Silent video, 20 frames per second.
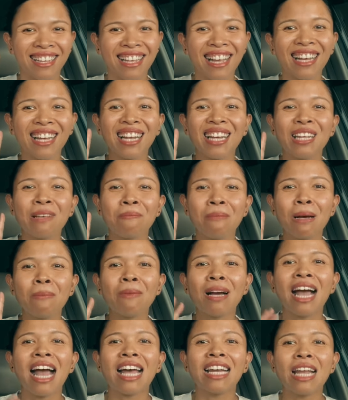Yang kelima,
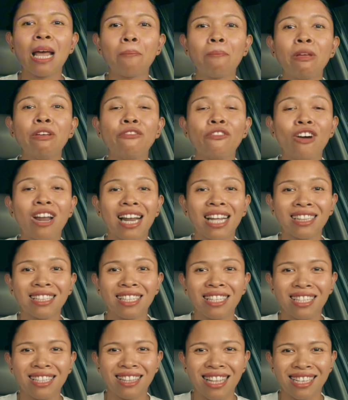menghadapi
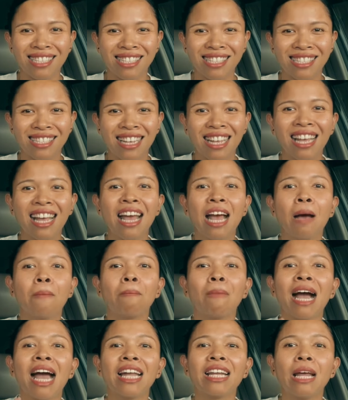volatilitas.
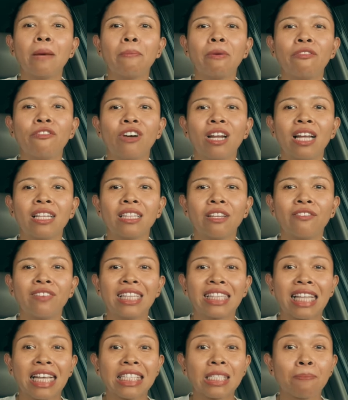Menghadapi
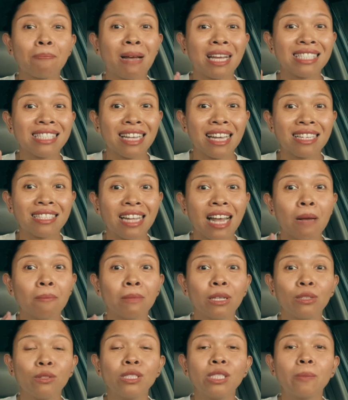volatilitas pasar saham
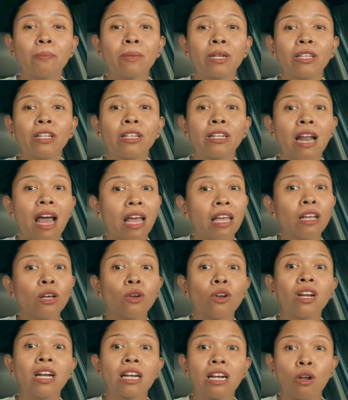itu seperti naik
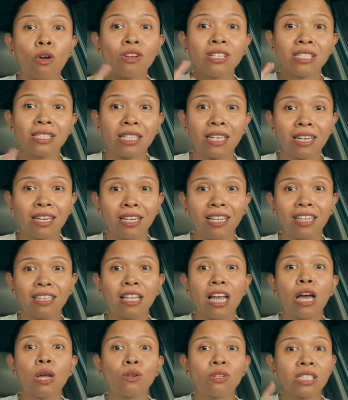roller coaster.
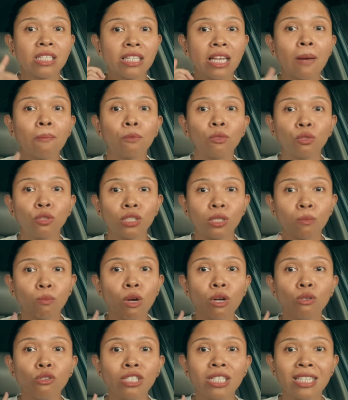Kita harus siap untuk
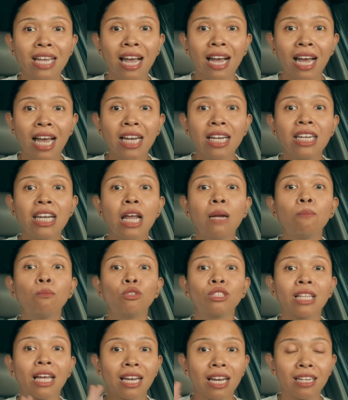semua guncangan dan
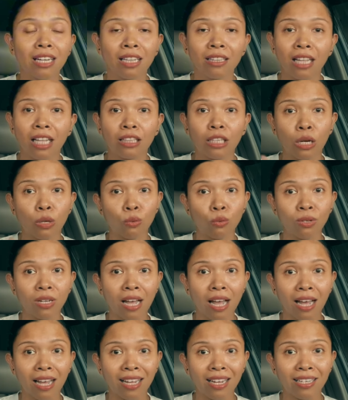putaran yang tak
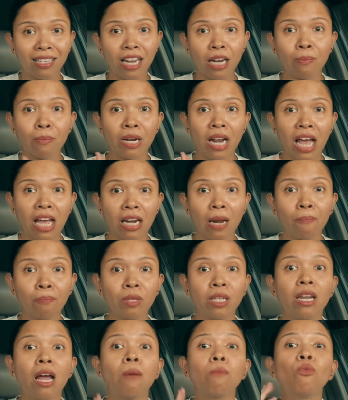terduga dan berharap
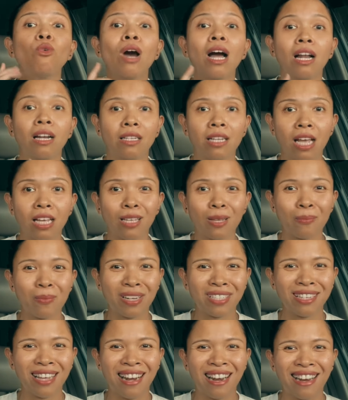tidak mual di akhir
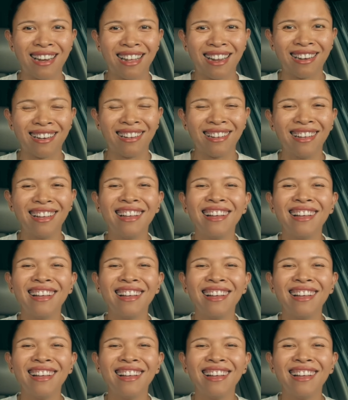perjalanan.